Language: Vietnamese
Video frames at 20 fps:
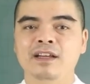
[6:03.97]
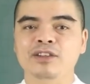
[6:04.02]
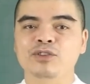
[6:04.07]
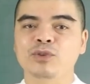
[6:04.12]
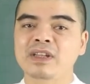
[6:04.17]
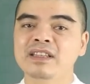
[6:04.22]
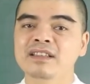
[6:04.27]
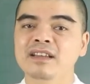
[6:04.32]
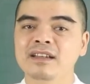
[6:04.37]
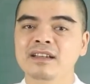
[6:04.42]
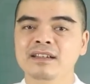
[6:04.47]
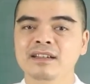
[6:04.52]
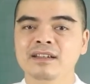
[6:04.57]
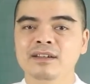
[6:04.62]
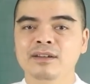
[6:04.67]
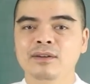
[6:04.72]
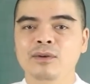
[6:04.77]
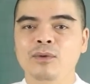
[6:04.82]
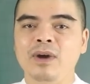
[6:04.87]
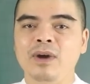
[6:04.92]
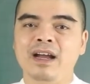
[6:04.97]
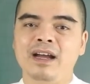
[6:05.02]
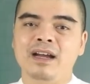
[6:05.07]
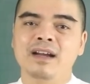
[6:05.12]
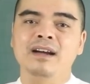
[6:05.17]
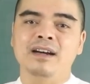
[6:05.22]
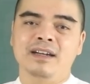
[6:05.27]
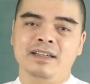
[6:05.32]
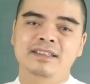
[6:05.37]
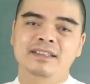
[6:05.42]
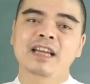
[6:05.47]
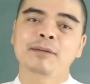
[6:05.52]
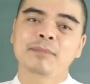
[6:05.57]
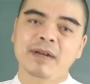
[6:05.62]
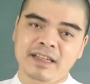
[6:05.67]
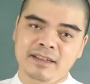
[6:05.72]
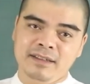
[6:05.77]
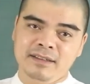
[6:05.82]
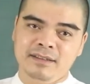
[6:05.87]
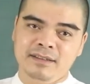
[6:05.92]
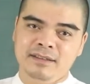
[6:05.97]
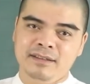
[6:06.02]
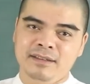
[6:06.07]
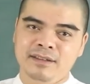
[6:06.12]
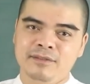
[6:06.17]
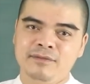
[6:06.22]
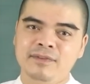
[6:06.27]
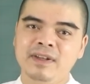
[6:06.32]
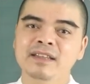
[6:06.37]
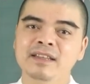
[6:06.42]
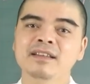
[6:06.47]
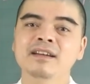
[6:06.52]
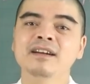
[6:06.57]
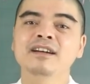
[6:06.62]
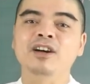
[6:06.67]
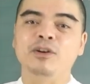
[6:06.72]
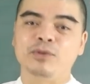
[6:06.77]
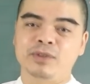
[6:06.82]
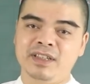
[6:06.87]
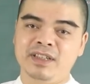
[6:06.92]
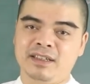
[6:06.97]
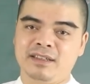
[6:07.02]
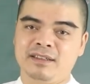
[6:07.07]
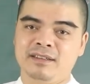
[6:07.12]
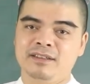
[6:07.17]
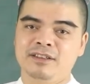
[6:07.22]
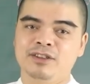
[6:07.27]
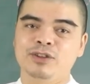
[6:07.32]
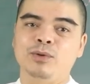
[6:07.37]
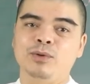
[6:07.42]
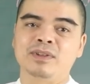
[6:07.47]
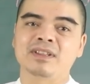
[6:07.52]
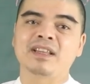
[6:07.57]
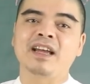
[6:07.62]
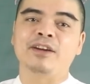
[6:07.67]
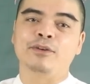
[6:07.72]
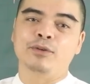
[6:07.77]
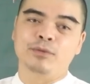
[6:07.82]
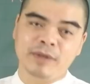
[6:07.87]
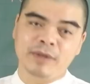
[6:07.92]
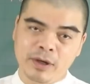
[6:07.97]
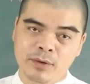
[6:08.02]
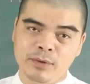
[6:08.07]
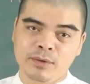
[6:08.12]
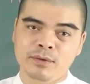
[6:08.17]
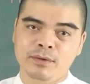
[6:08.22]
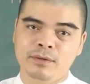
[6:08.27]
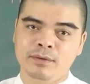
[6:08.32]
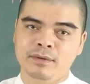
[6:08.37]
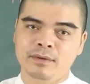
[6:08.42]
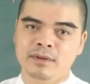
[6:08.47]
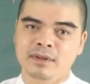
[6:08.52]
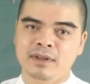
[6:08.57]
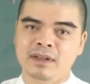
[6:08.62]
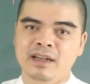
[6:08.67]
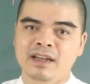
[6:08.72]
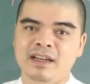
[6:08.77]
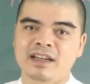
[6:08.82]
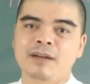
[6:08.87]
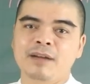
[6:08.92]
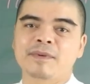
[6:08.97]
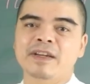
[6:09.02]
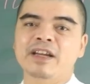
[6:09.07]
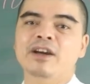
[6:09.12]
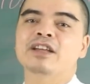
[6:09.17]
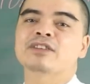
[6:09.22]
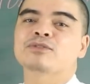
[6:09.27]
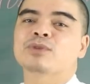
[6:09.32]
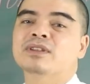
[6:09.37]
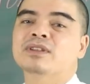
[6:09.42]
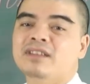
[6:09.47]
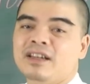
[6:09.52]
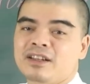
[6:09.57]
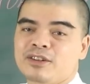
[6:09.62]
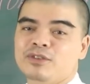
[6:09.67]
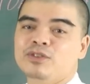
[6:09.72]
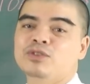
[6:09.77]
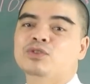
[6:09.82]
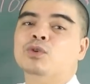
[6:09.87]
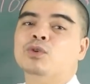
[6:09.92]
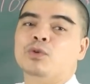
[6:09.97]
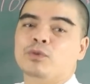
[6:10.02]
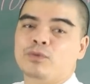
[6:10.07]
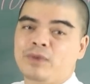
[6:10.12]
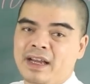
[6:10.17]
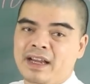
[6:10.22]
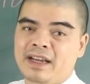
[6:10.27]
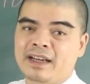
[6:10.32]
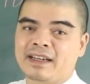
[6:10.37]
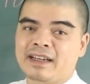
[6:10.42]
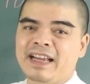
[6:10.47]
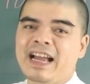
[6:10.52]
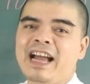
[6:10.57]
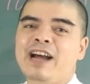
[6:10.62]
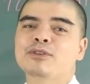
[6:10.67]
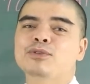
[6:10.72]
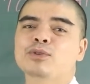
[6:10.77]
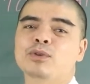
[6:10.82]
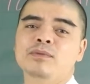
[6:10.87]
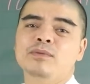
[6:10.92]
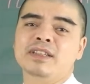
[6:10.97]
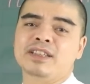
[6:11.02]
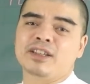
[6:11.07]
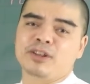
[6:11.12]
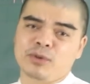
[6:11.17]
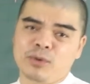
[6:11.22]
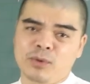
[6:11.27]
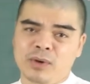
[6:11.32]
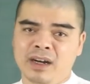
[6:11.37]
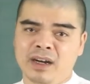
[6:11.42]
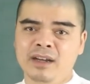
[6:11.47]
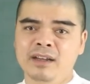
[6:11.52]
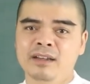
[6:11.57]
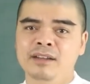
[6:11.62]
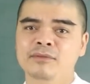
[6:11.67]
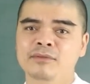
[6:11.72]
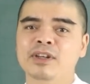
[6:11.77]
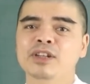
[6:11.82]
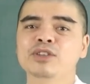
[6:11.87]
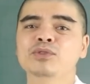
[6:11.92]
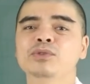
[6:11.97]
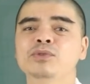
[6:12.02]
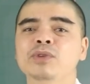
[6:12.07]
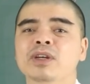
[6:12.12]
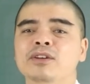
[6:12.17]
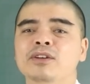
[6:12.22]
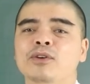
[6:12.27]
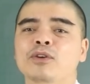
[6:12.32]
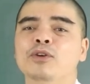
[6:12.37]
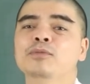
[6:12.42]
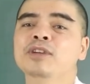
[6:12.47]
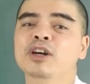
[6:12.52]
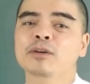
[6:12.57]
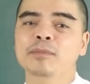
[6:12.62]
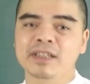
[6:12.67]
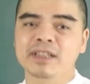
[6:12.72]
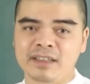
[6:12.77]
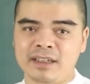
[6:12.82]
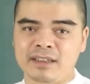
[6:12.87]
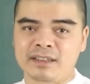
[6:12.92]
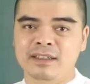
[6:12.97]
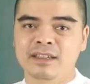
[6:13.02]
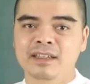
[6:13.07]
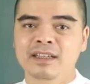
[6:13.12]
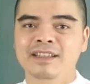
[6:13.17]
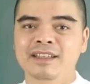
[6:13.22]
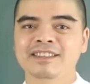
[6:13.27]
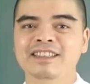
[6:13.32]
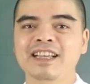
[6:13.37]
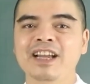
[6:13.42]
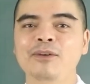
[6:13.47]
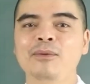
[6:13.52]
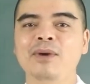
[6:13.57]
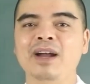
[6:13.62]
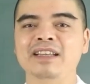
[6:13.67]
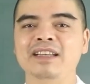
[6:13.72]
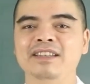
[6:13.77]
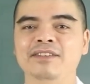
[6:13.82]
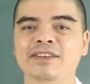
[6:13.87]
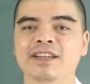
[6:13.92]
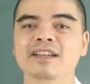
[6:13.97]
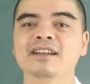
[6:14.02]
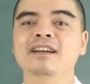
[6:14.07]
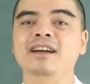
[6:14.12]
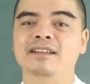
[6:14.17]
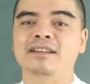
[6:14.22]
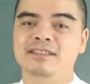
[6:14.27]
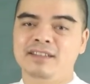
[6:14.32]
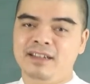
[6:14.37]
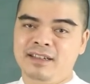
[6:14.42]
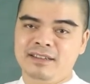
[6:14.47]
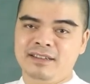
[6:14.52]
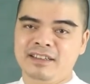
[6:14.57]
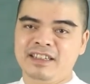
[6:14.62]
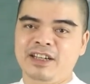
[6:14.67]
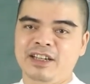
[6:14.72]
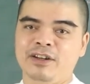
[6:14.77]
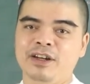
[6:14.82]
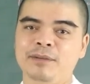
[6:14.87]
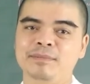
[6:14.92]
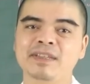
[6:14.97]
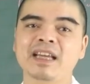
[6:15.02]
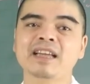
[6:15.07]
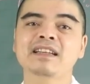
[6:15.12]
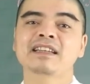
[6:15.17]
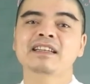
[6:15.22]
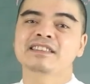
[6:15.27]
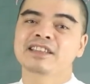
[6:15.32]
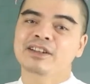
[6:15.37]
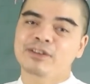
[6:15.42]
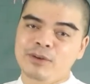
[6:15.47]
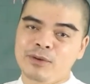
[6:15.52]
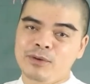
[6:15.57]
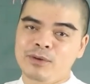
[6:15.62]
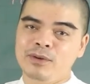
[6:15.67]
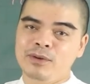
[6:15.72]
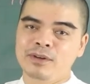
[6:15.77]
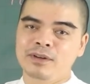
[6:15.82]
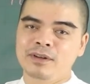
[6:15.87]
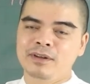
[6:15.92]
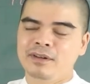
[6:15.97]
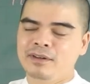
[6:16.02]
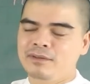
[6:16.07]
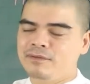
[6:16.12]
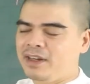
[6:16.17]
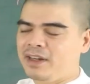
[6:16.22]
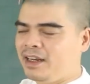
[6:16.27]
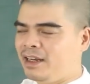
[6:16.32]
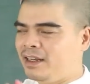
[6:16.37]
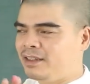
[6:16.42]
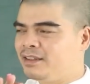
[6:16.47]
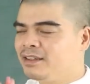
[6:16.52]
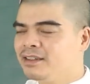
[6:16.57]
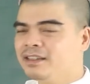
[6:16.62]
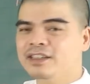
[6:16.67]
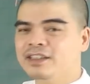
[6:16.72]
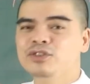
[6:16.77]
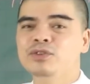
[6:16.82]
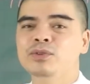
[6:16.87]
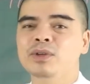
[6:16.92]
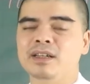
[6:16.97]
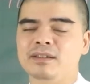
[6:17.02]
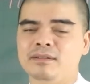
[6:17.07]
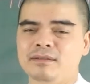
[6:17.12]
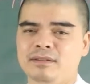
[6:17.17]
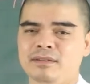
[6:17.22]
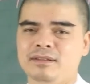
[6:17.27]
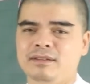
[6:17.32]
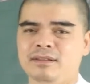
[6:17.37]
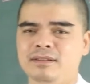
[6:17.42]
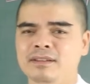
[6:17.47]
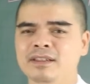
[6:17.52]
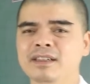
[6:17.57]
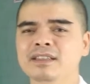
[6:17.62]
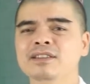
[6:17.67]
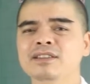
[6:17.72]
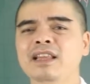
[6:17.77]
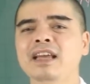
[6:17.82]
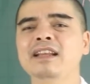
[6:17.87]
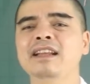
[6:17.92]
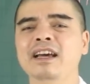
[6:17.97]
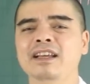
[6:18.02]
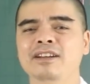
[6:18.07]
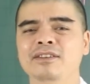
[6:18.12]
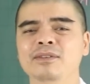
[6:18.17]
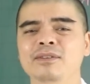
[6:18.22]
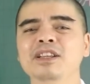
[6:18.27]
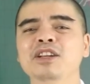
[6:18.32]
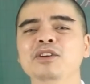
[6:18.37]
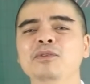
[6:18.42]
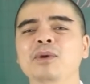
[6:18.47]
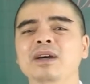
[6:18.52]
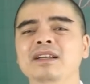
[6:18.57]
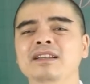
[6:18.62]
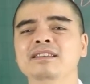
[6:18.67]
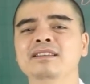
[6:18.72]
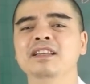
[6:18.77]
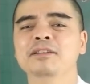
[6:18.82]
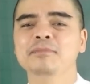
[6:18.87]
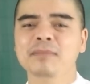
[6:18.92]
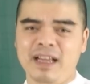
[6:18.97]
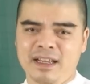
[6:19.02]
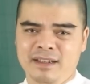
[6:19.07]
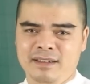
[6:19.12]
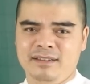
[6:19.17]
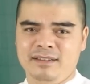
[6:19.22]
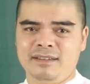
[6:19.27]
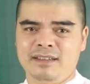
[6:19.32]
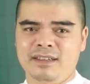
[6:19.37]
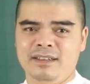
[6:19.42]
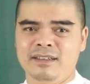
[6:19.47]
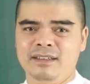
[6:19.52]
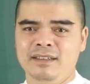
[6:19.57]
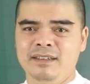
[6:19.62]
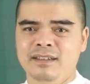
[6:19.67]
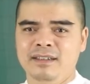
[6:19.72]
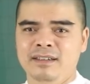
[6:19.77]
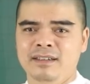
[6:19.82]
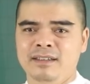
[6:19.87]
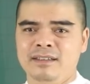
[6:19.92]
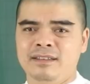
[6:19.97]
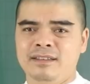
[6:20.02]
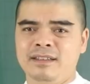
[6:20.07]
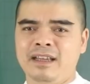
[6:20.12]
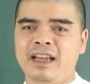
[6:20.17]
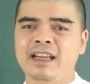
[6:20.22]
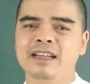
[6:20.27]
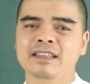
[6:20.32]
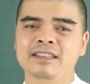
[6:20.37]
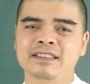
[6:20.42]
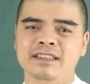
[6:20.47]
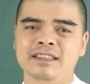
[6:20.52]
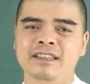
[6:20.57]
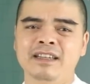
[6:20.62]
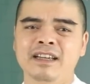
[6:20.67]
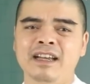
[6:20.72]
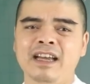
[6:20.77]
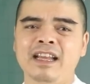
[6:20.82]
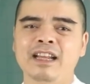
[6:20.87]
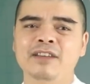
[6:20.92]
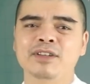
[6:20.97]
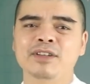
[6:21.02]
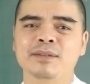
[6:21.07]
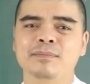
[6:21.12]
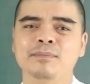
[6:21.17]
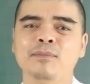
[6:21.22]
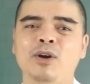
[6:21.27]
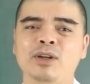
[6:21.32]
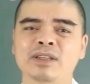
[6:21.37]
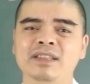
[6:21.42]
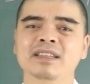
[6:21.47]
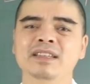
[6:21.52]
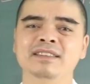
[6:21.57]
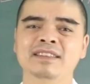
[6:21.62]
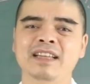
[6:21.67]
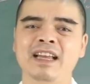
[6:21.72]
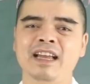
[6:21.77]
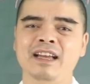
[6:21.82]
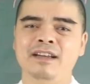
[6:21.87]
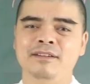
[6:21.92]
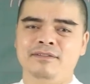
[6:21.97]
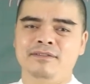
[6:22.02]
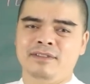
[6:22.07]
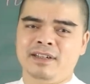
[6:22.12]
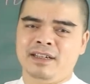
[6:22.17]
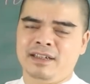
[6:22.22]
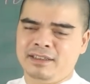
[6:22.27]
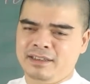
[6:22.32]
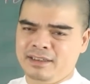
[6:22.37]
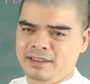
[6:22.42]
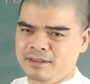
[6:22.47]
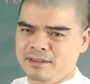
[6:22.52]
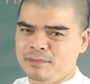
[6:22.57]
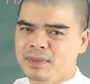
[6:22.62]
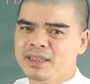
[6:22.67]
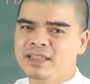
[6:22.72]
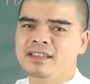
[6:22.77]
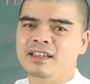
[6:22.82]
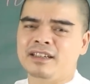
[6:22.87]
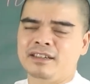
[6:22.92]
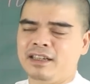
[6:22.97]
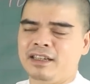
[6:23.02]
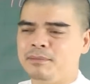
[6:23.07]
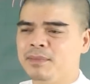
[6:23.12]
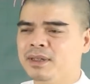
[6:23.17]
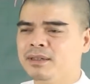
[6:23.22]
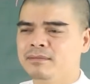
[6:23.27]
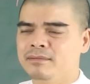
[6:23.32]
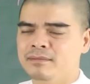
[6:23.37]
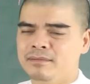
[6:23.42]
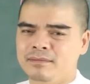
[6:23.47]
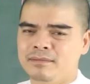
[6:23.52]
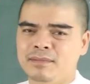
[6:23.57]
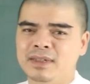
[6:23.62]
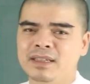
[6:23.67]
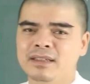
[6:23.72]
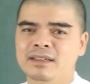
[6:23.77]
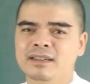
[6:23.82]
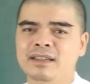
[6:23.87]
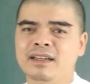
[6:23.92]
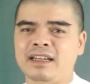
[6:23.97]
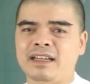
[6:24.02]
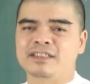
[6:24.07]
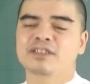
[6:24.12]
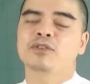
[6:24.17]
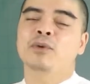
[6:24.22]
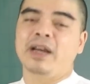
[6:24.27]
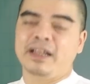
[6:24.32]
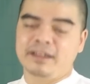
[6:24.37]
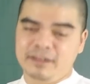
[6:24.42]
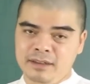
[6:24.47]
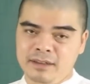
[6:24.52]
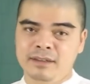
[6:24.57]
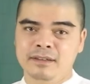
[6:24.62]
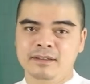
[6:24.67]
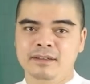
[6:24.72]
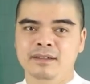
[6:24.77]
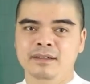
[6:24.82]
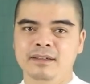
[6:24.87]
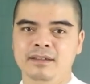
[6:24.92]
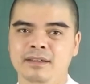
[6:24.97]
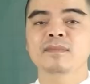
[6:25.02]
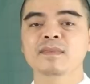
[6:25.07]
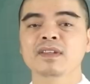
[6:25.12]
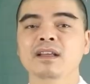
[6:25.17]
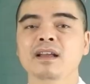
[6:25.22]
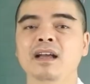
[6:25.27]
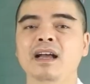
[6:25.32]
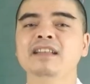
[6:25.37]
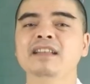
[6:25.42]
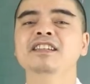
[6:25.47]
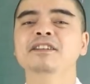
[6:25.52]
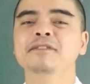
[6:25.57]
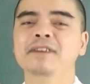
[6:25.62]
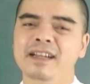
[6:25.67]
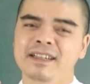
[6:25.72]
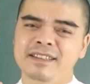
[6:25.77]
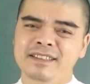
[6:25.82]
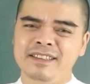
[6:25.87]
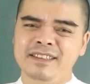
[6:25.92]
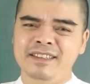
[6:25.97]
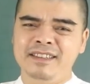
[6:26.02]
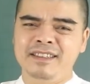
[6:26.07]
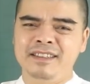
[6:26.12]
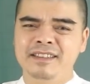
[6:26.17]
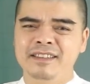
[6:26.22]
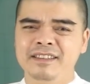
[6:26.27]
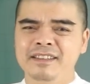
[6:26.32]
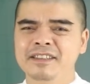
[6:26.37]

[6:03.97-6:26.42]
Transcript: Toán tận họa gởi tai bay, văn thơ khẩu thiệt, tổn tài ốm đau. Gặp cái hạn toán tận nó chủ về cái hao tốn về tiền của, với cái chuyện là ốm đau bệnh tật. Ra ngoài thì phải cẩn thận kẻo gặp tai nạn xe cộ và những cái chuyện, những cái tai nạn liên quan đến tính mạng. Đấy. Hay là gì? Hay là vì bỏ tiền ra và gì? Mất tiền lại mất cả sức khỏe nữa. Như vậy là gì?